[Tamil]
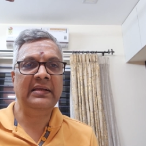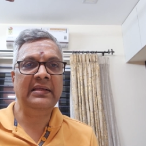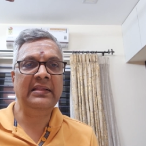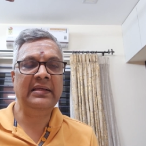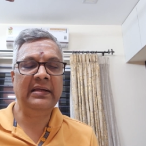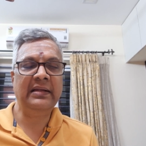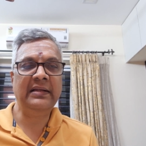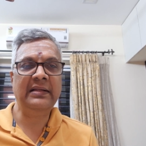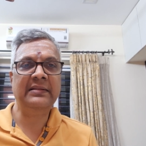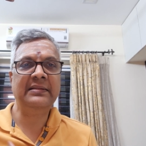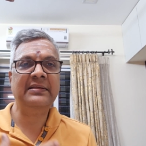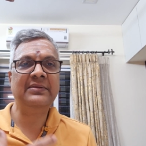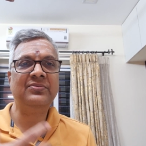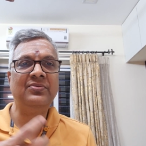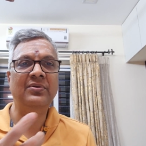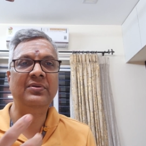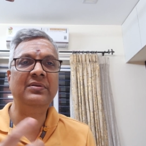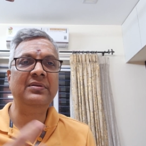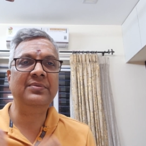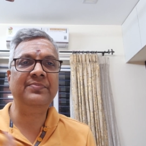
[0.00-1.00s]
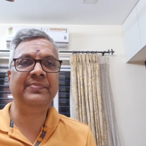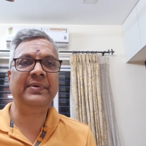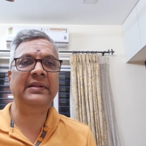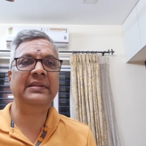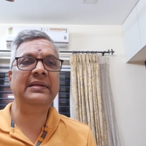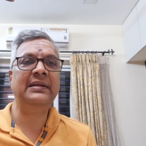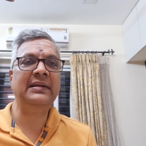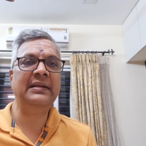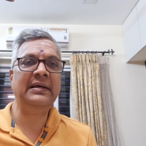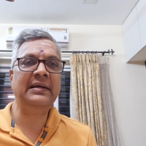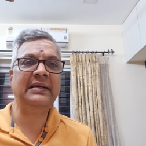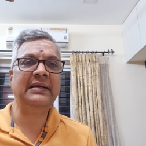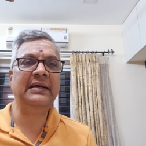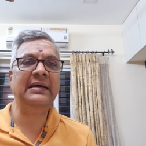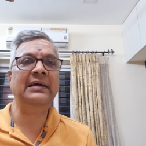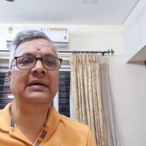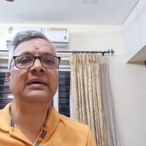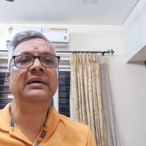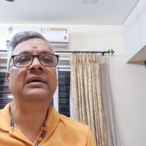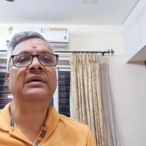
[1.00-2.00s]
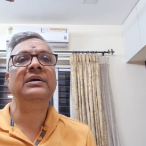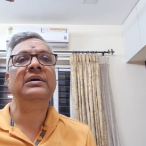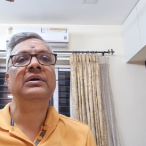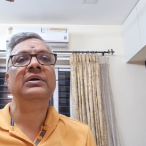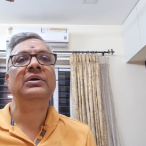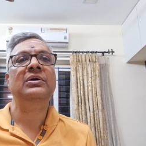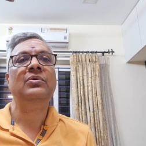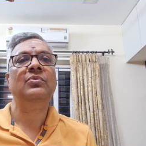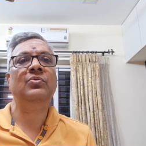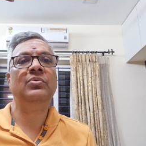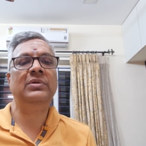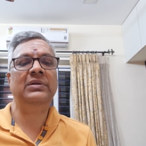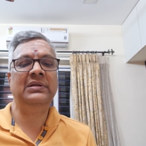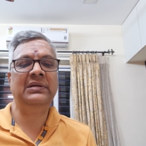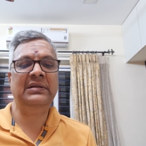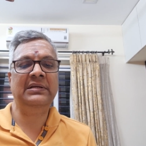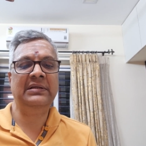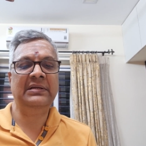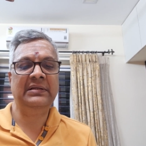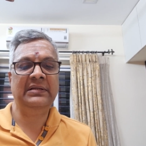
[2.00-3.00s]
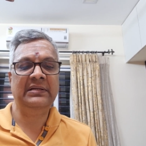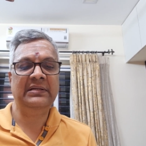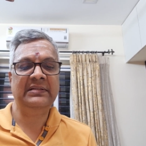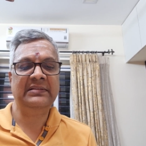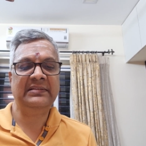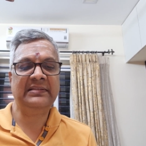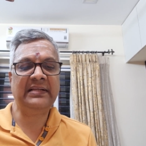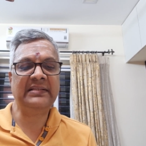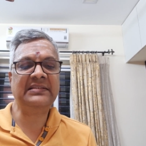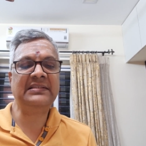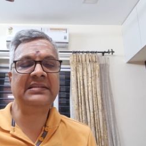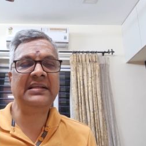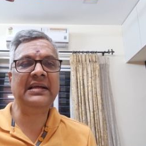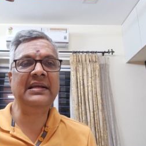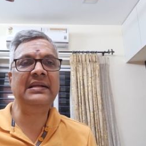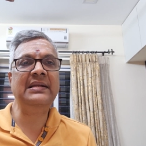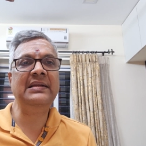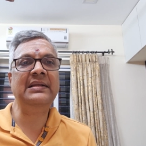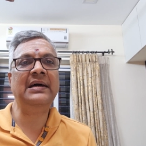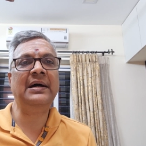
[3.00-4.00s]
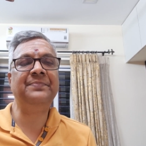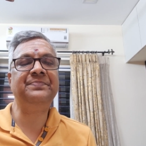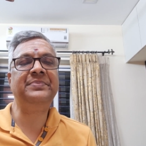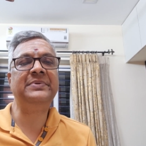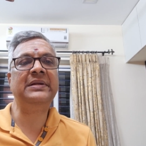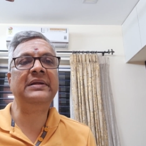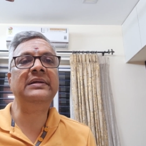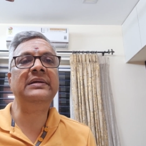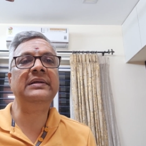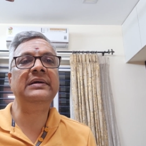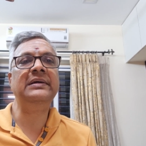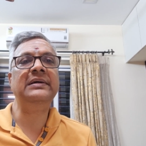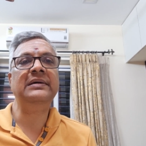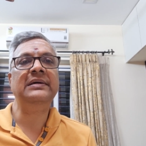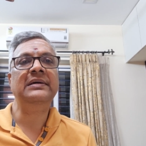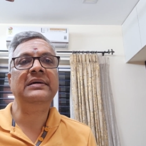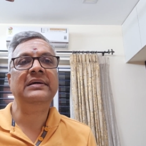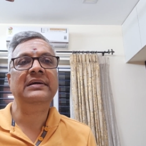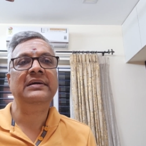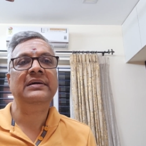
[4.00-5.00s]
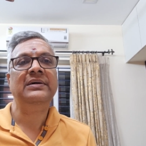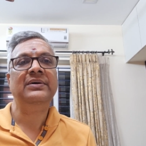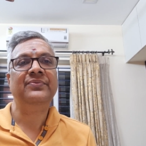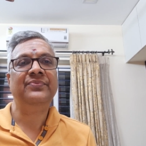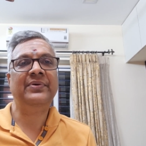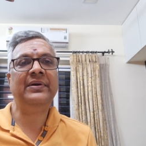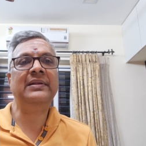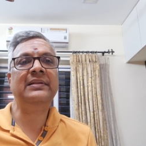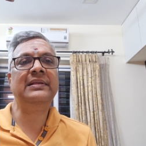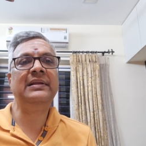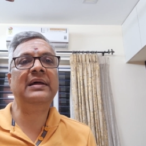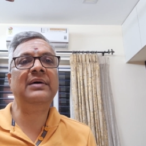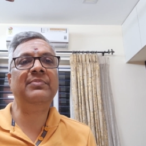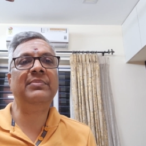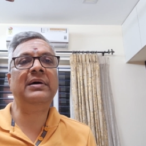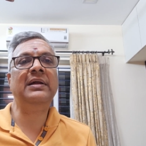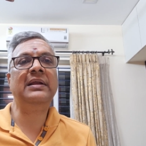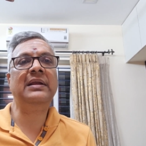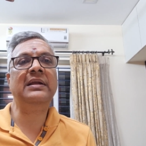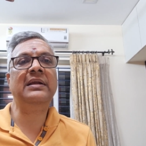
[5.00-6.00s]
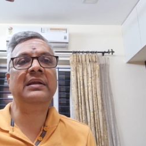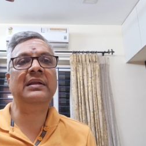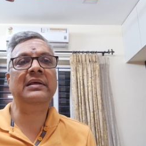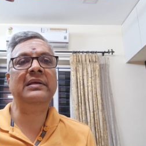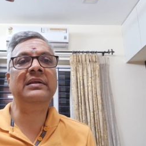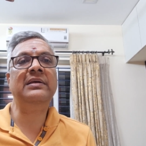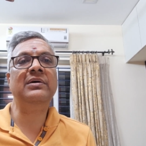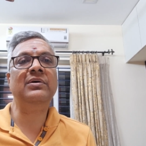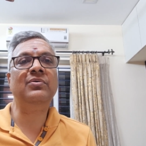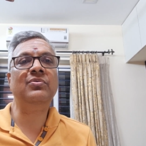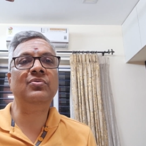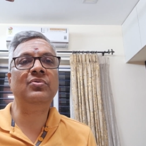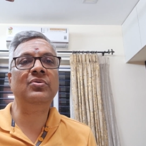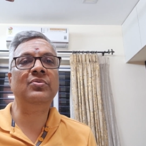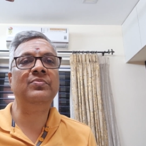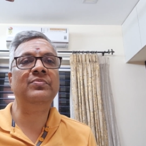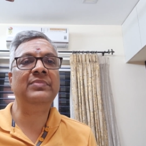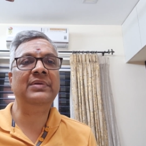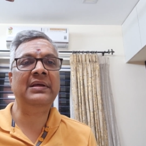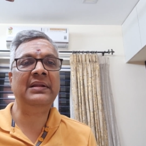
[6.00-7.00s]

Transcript: இது என்னத்தை சொல்லுதுன்னு பார்த்தீங்கன்னாக்க ஒரு சஸ்டைன்டு அப்ட்ரெண்டு ஃபர்தராக மார்க்கெட்டில் இருக்கக்கூடும்